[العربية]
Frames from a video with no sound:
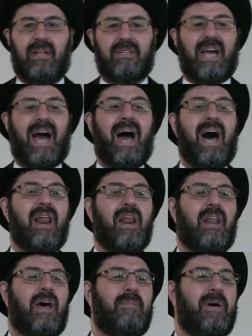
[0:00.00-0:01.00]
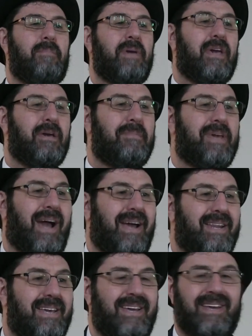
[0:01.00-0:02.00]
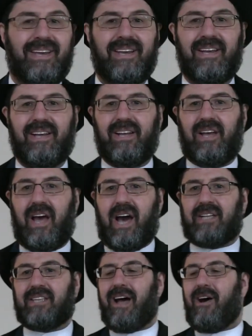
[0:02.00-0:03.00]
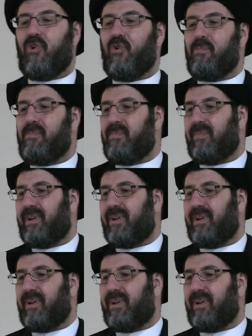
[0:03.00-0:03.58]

تحرم بهم يعني أعطاهم